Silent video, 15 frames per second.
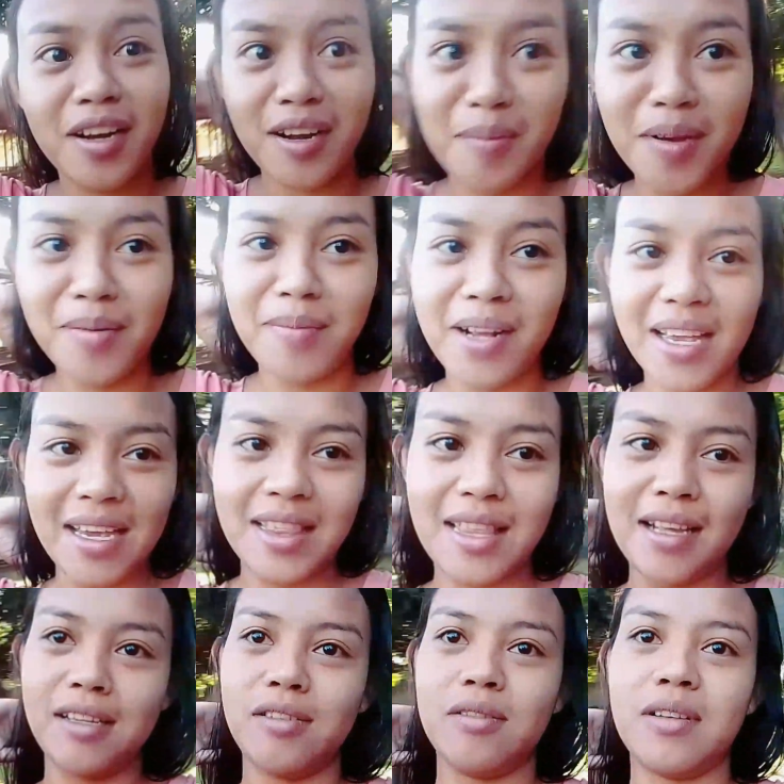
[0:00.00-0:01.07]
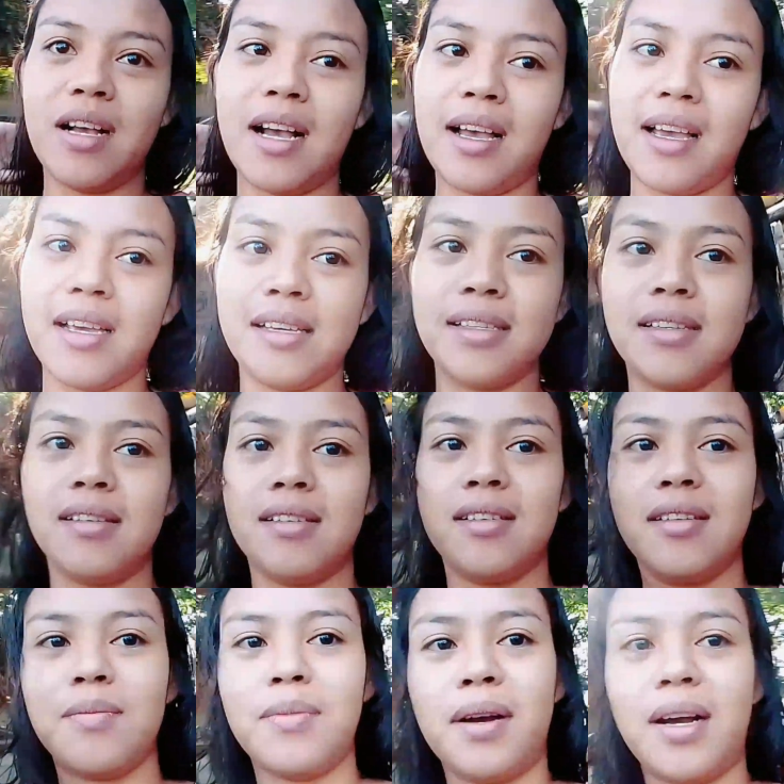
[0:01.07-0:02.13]
para naman makita nyo, guys.
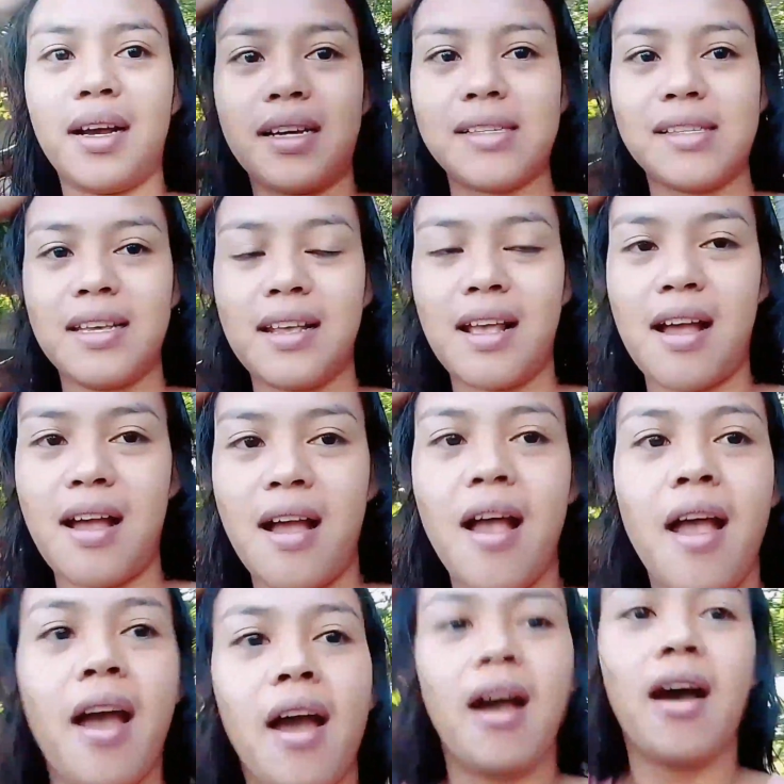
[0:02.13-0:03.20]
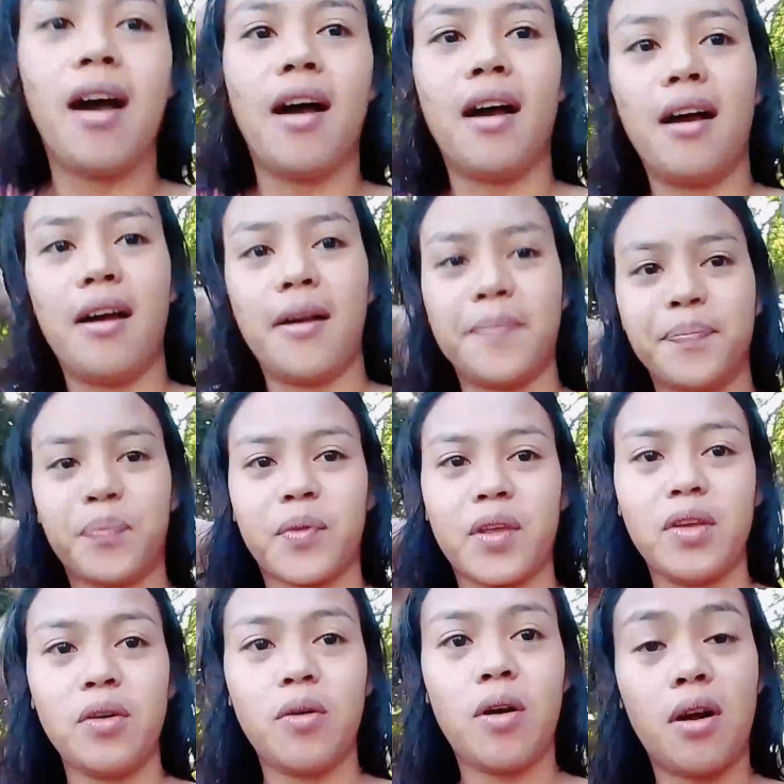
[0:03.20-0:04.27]
O, diba? Kasi nga, uh,
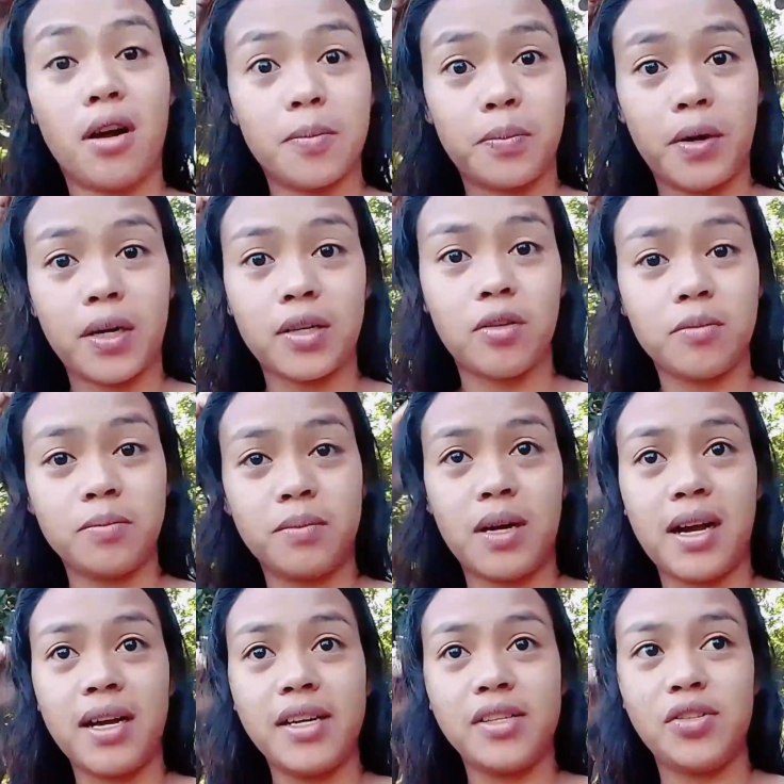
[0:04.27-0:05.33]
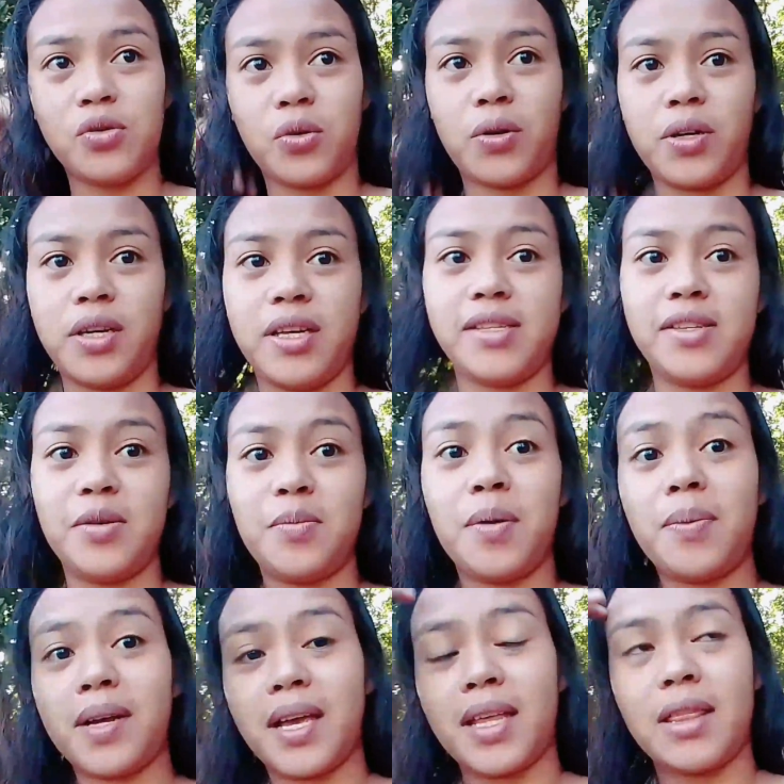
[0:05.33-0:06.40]
you are part of my journey. So,
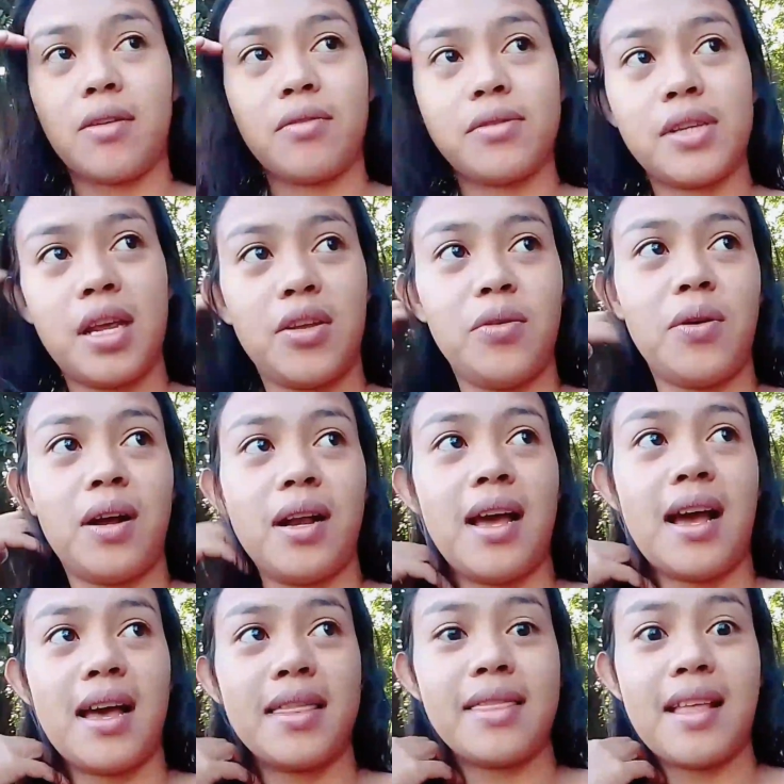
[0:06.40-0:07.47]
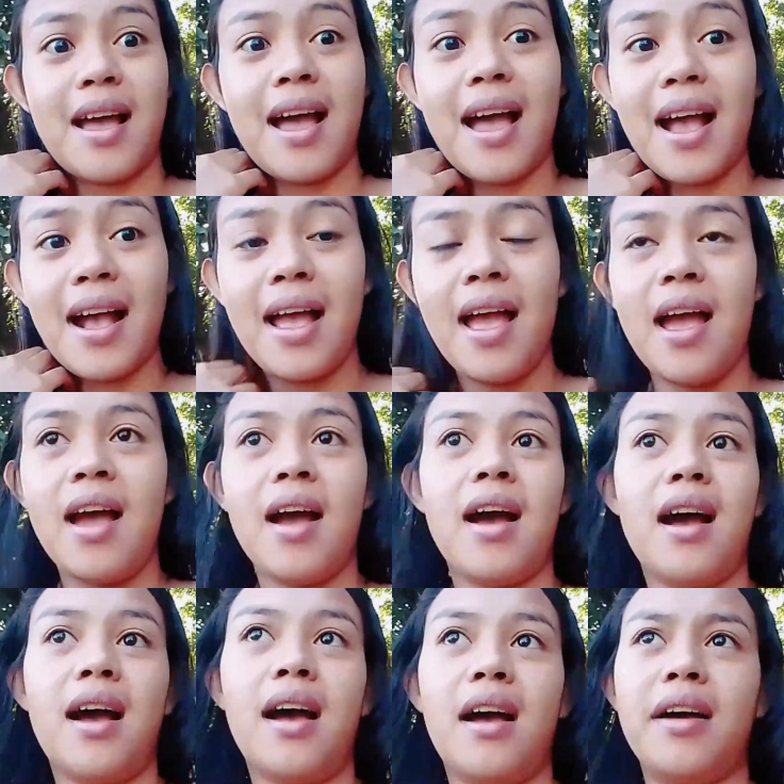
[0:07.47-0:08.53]
ipapakita ko sa inyo ang lahat ng,
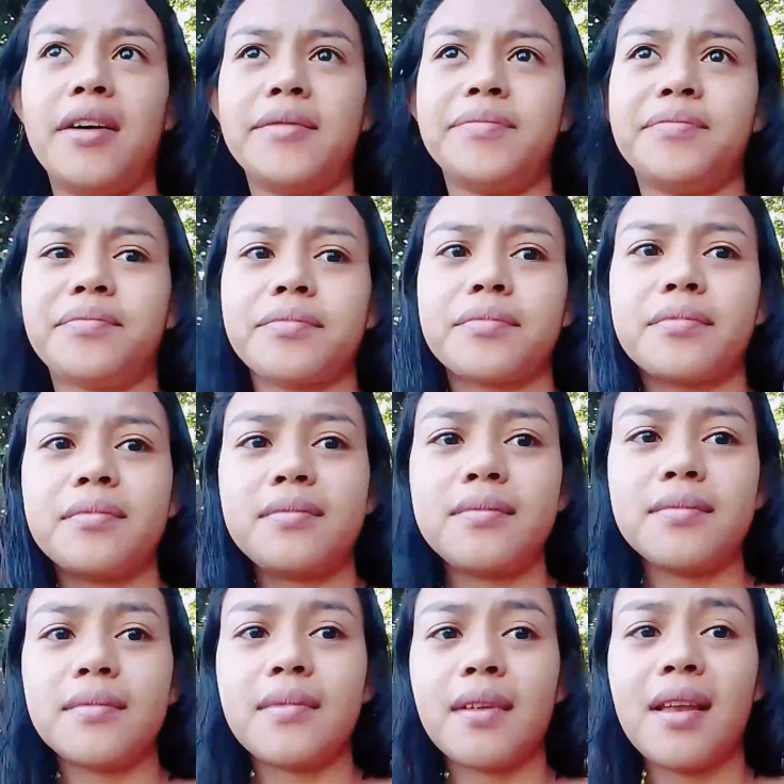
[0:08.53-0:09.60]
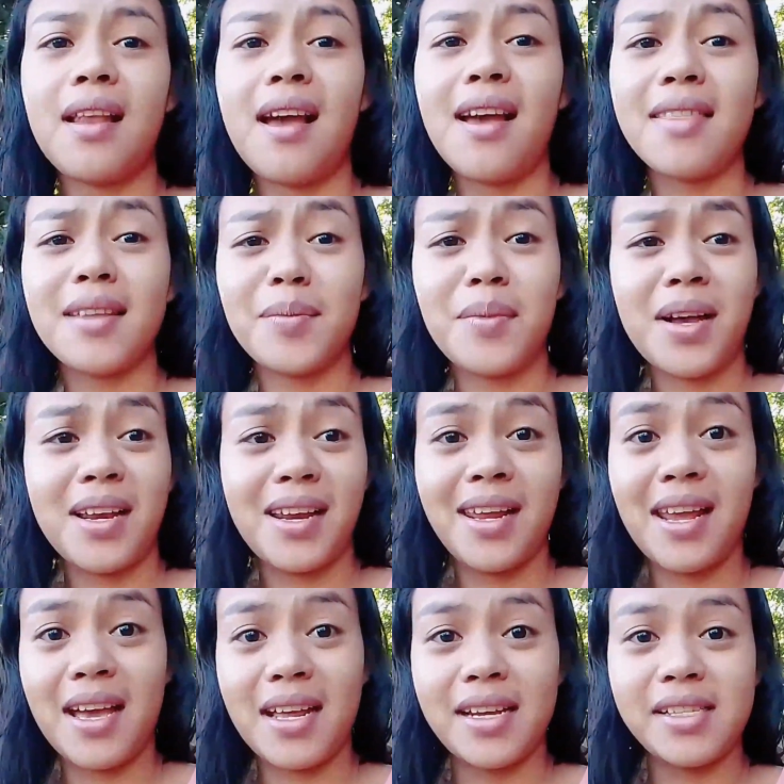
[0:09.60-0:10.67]
uh, lahat ng mga
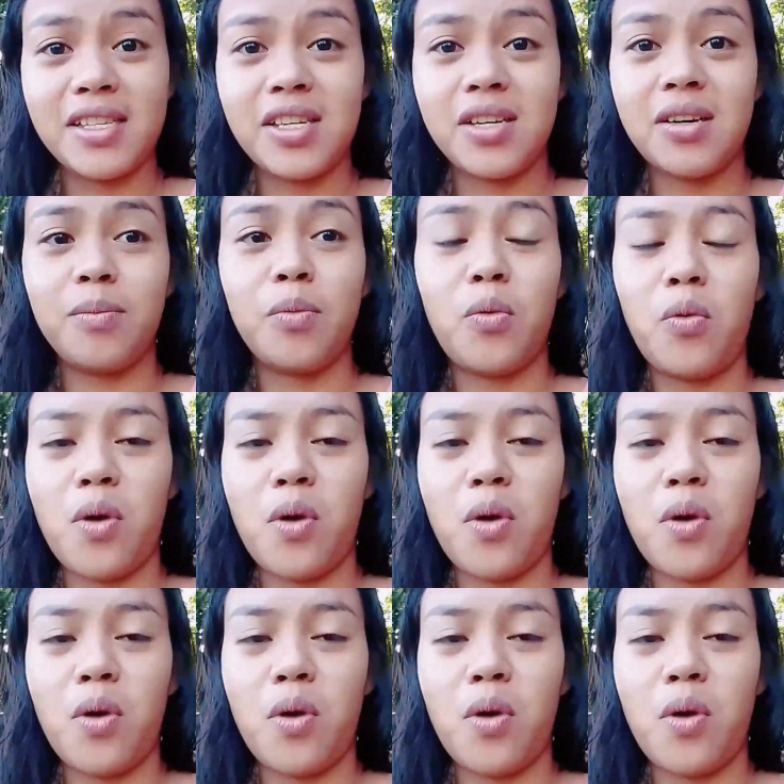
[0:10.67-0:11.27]
nangyari sa